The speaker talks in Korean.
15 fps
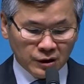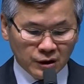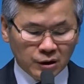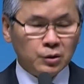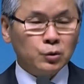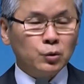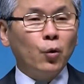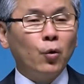
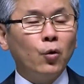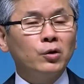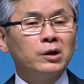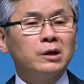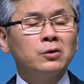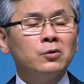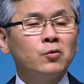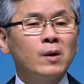이
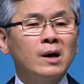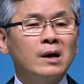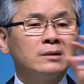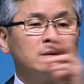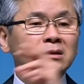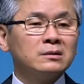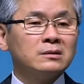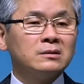
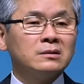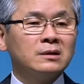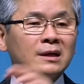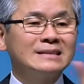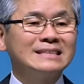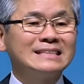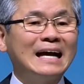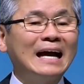노인과
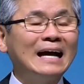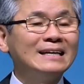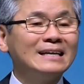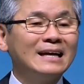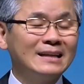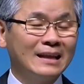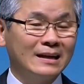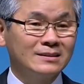어른의
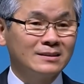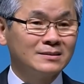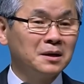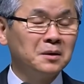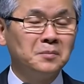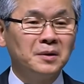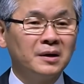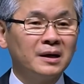차이에 대해서
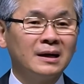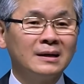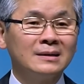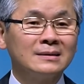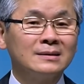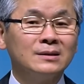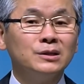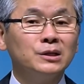
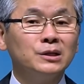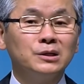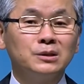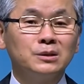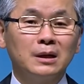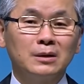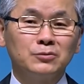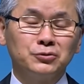설명한 글이
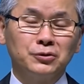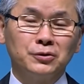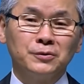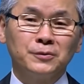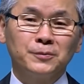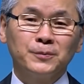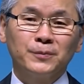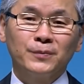
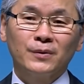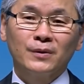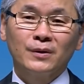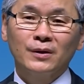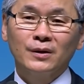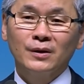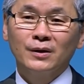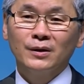있더라고요.
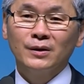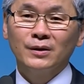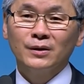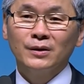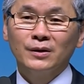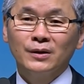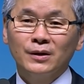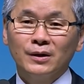
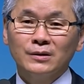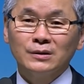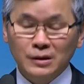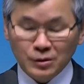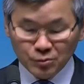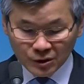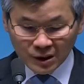이제